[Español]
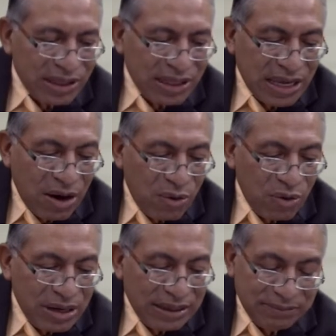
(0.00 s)
y
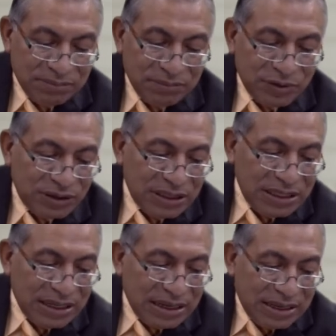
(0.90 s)
ahora se
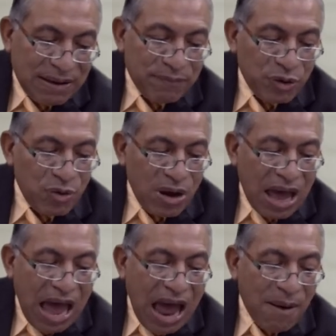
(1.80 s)
le cambió
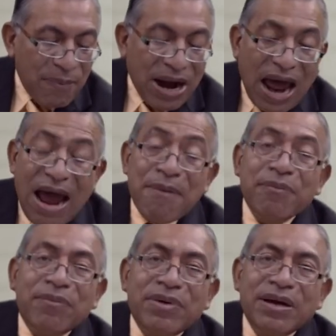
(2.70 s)
a Abraham,